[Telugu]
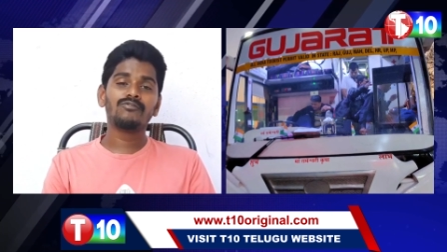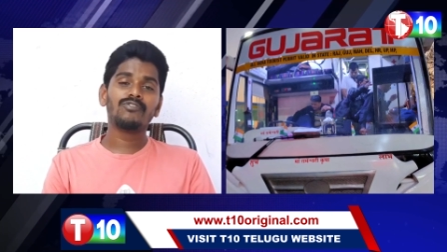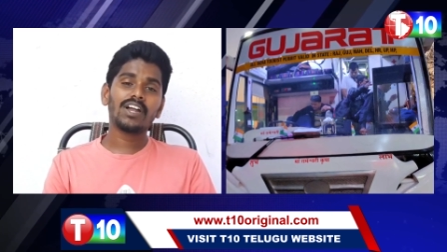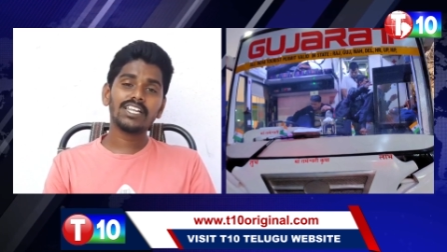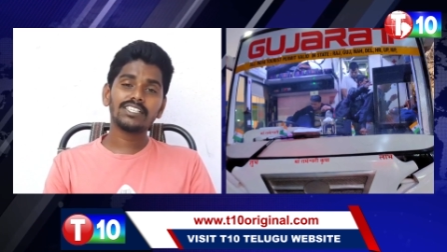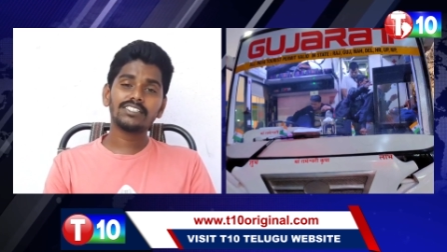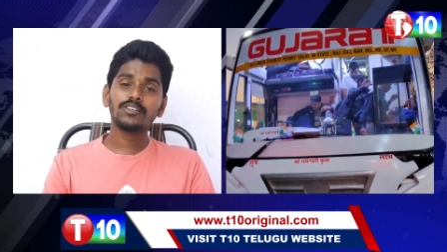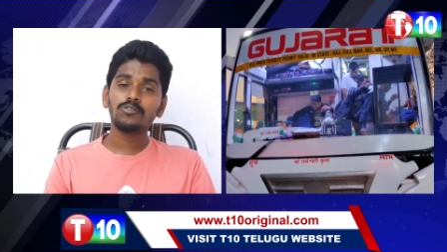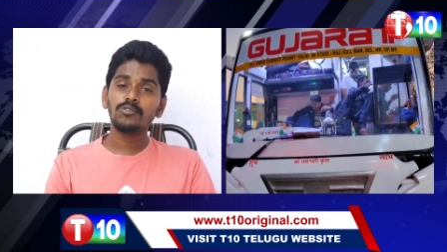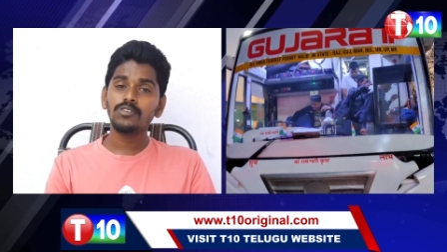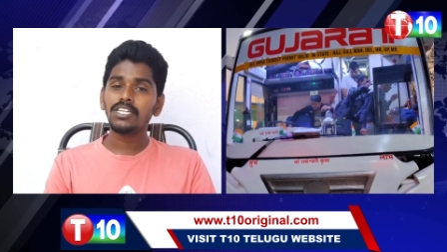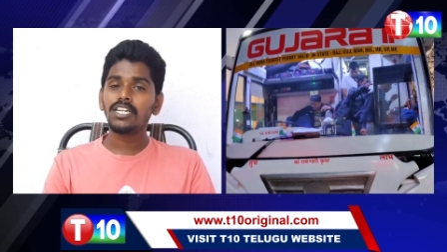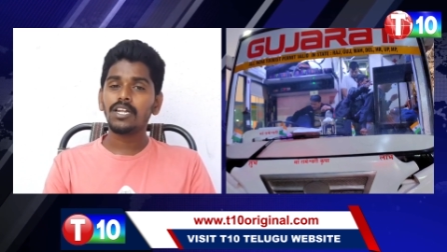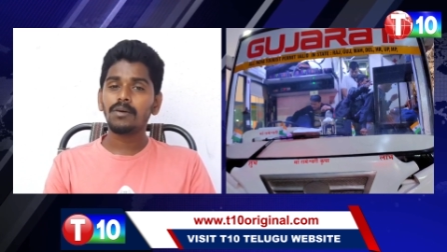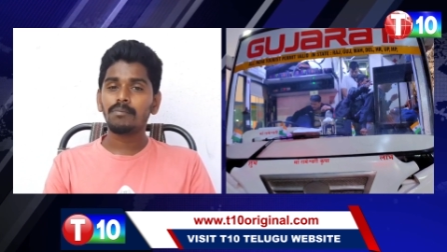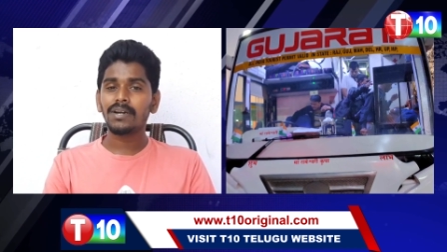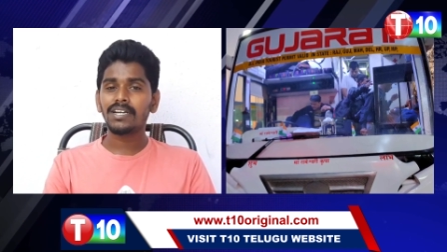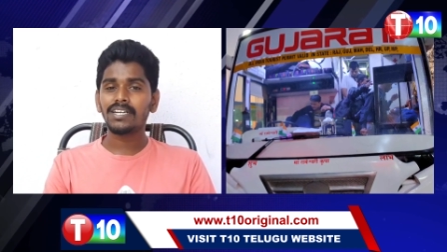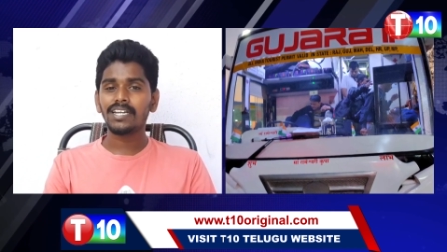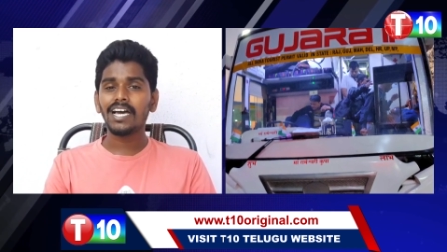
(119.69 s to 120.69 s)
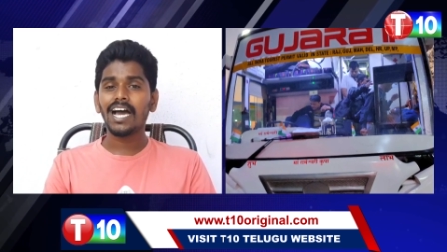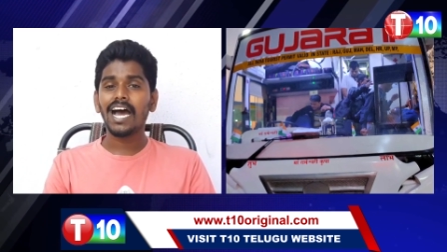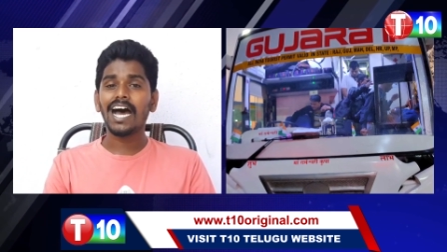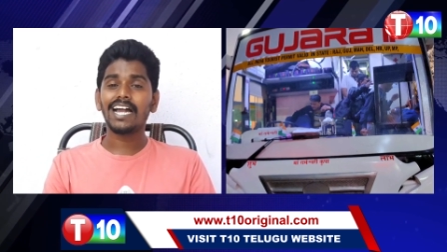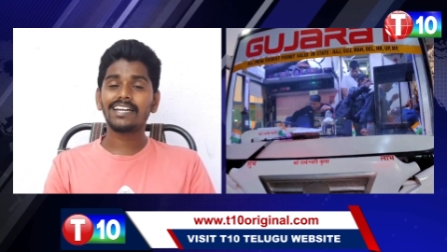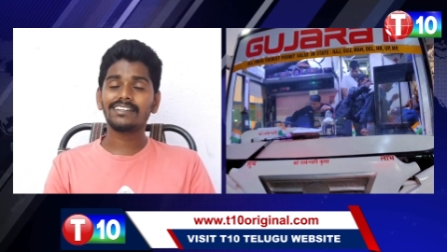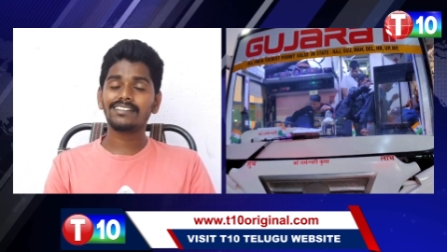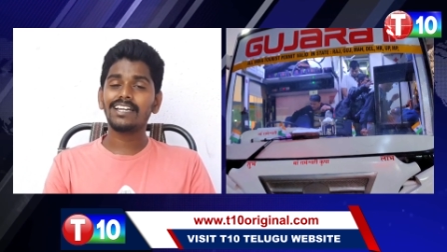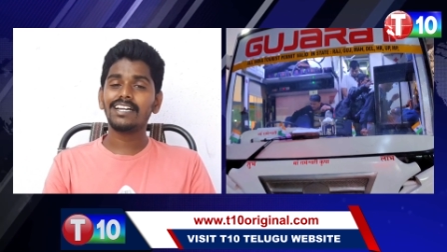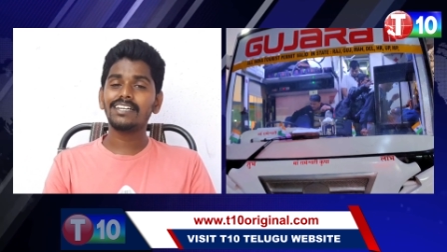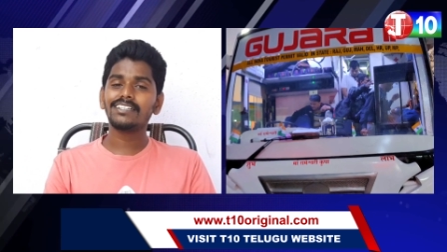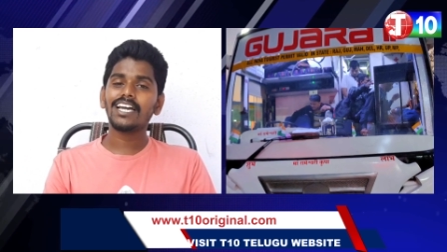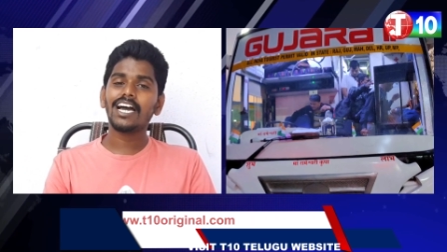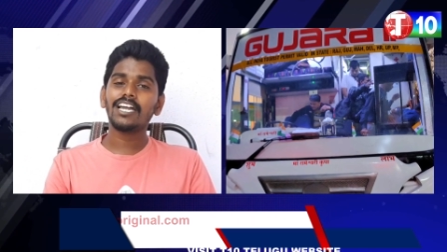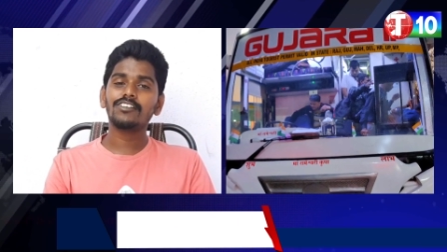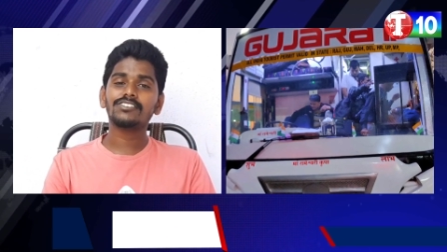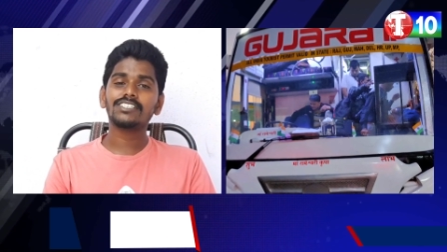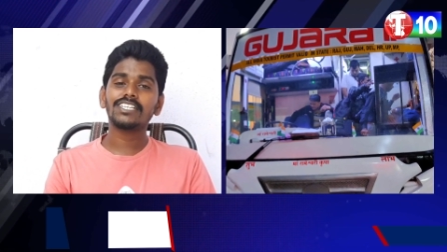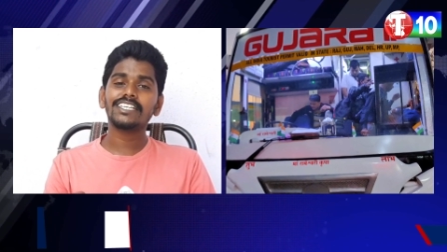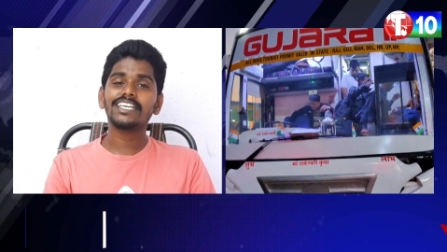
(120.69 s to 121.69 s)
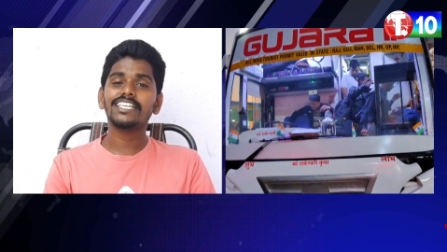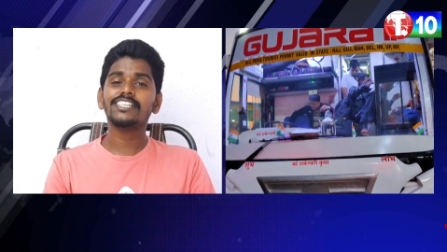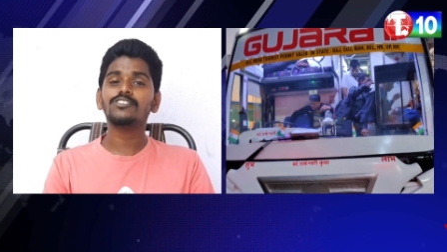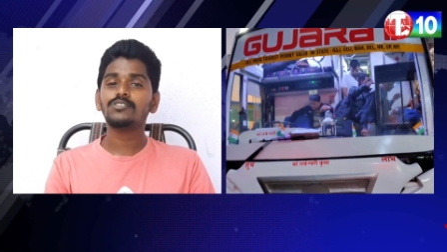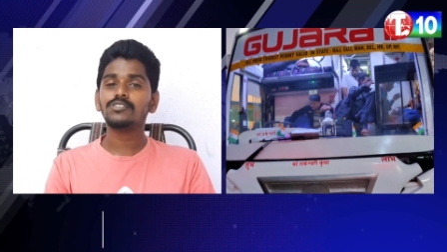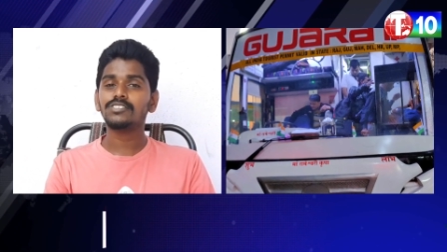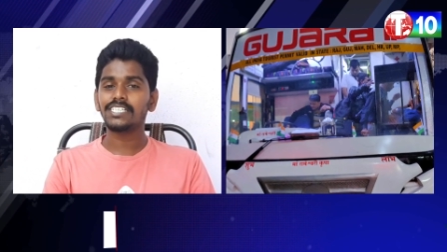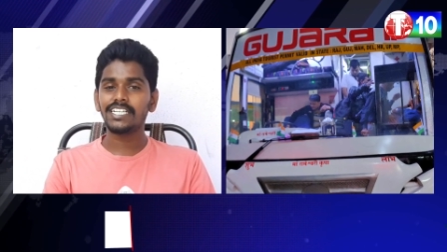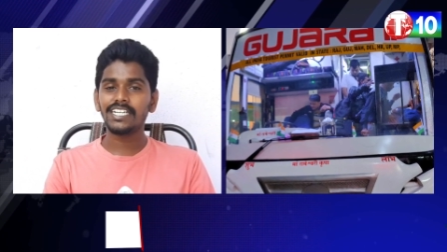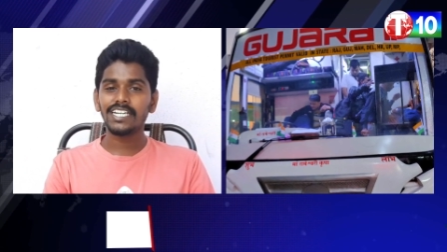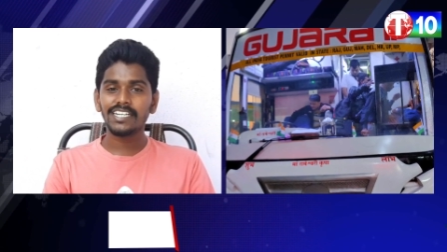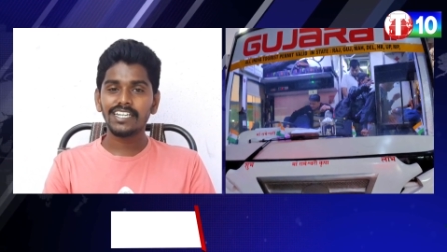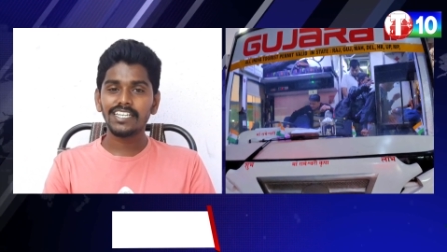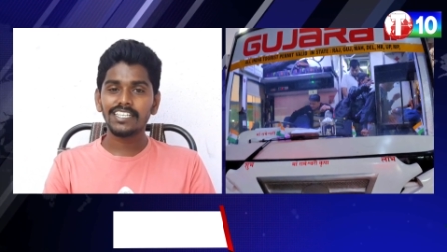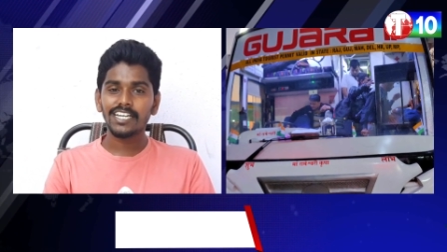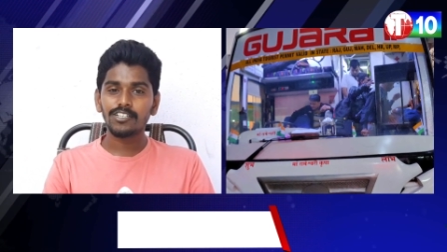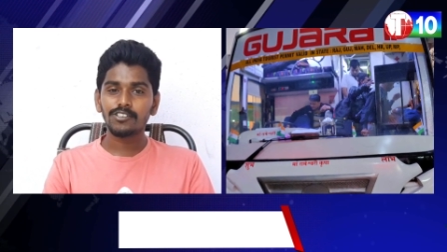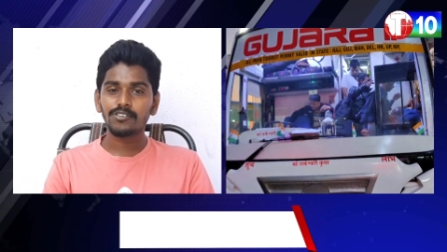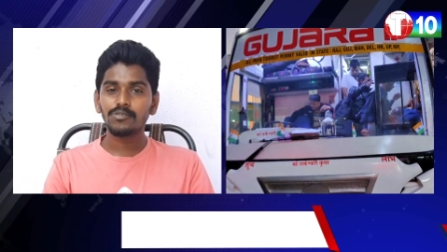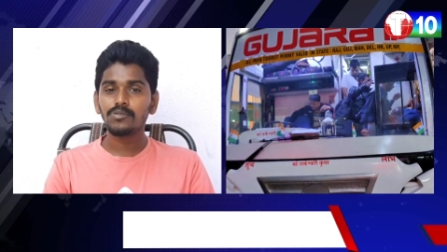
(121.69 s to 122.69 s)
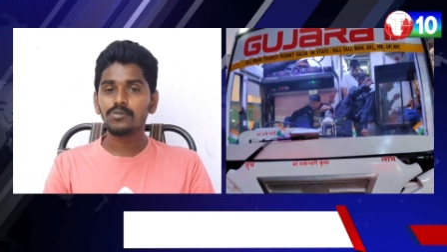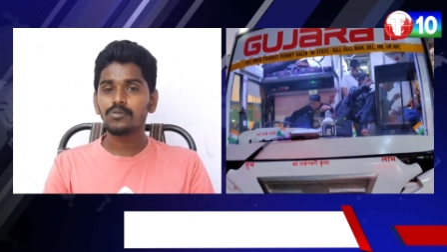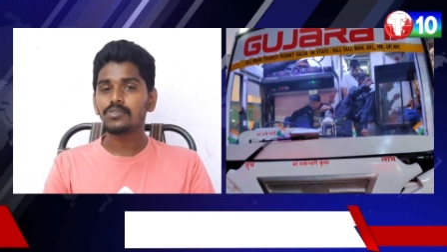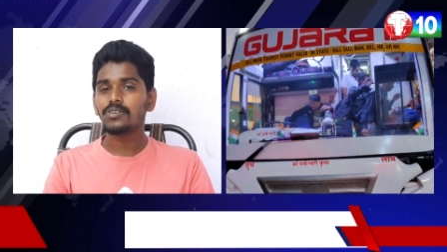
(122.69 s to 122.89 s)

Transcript: వలస కూలీల పట్ల అట్లాంటి ఆలోచన ఎందుకు చేయడం లేదంటూ